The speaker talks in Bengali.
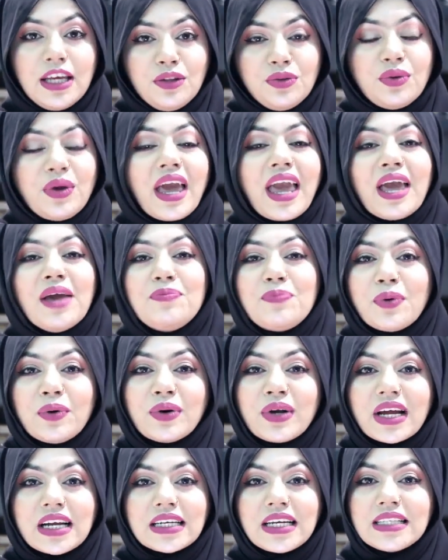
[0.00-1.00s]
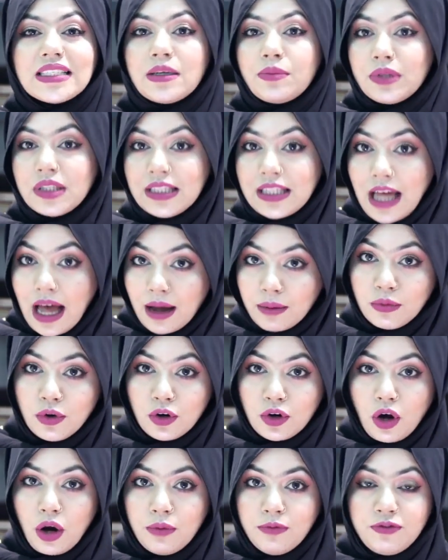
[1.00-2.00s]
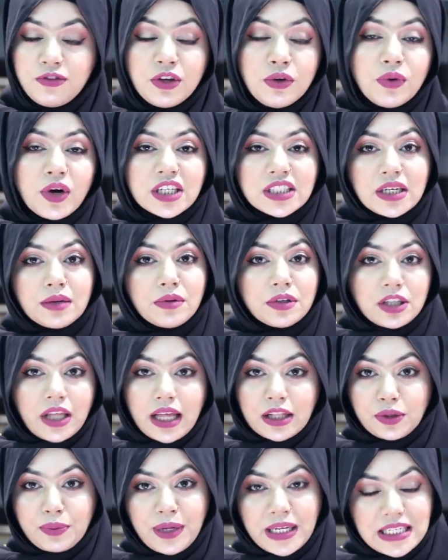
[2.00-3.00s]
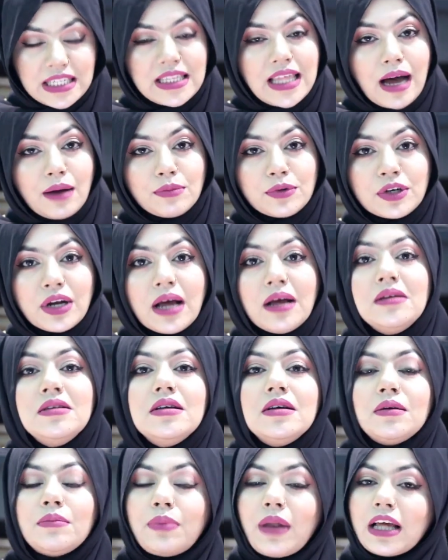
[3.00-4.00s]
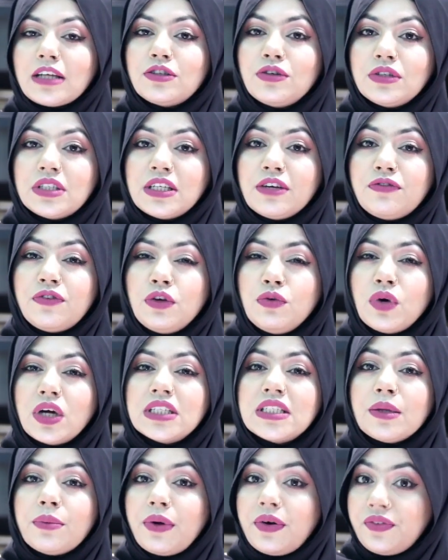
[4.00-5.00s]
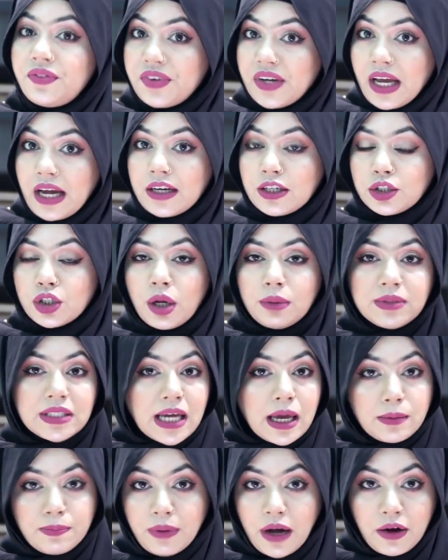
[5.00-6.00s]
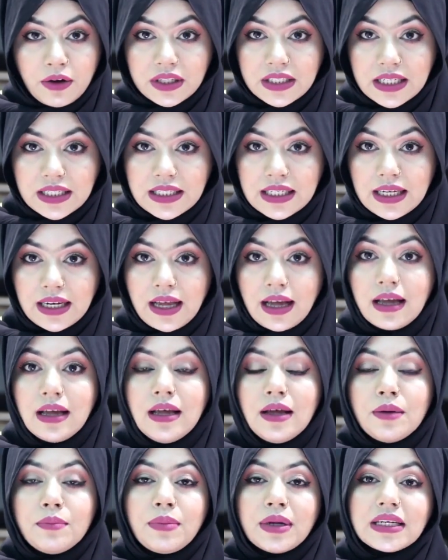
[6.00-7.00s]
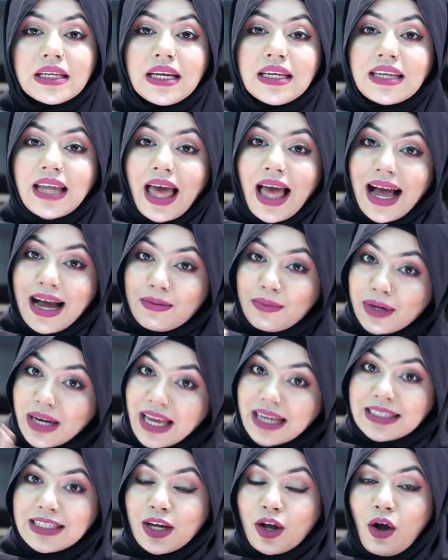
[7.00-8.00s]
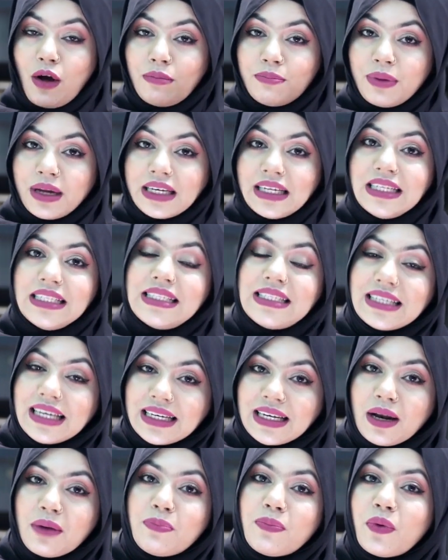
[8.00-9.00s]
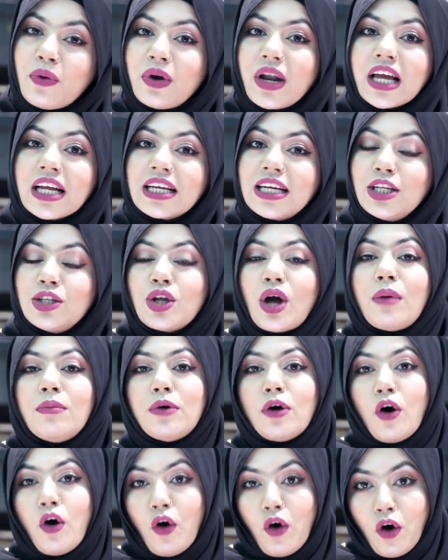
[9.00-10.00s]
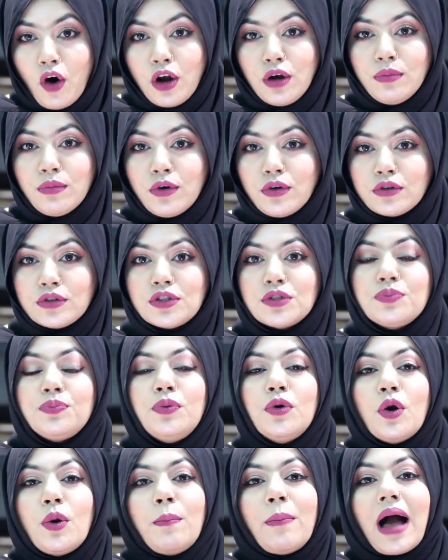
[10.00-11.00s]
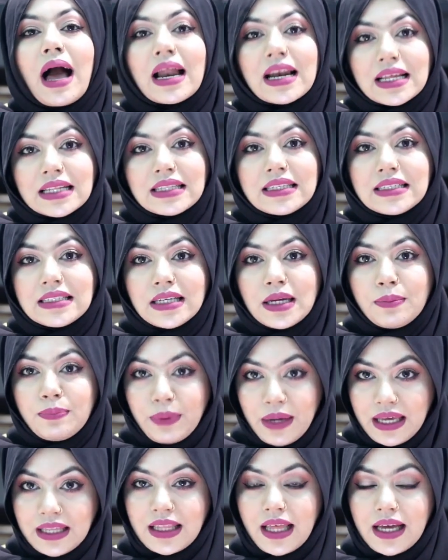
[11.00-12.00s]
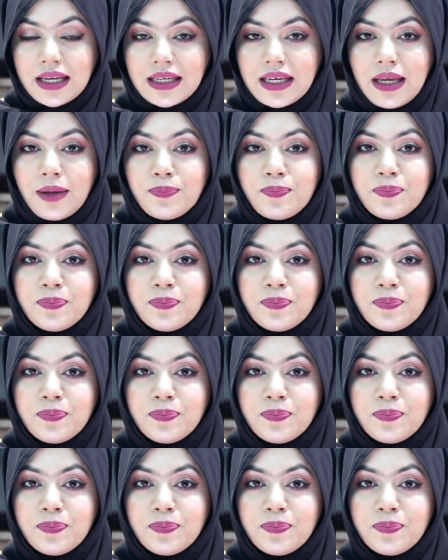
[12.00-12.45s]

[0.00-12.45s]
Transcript: কিন্তু এই প্রোডাক্টটা যেমন দামও কম ভিউয়ার্সের মতো এত বেশি দামও না প্লাস হচ্ছে ভিউয়ার্স যেমন রেয়ার সব জায়গায় পাওয়া যাচ্ছে না বাট এটা এমন একটা কোম্পানি যেটার প্রোডাক্ট কিন্তু আমরা অলমোস্ট পুরো বাংলাদেশেই পেয়ে থাকি